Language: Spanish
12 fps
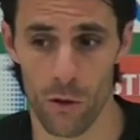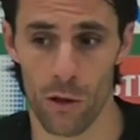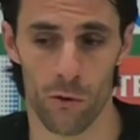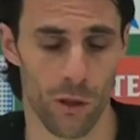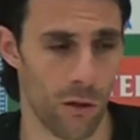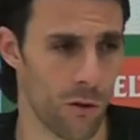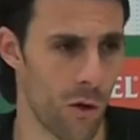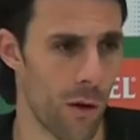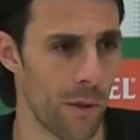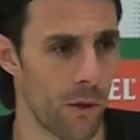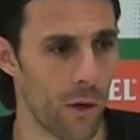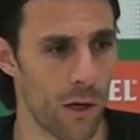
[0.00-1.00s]
Reencontrarnos con la
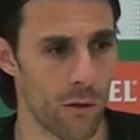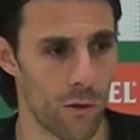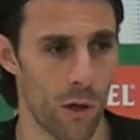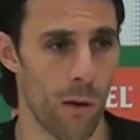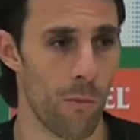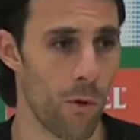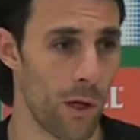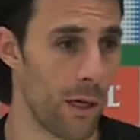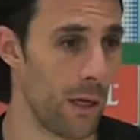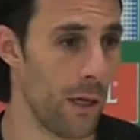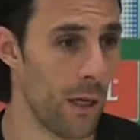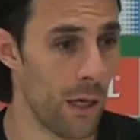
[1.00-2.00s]
victoria en nuestro campo, que,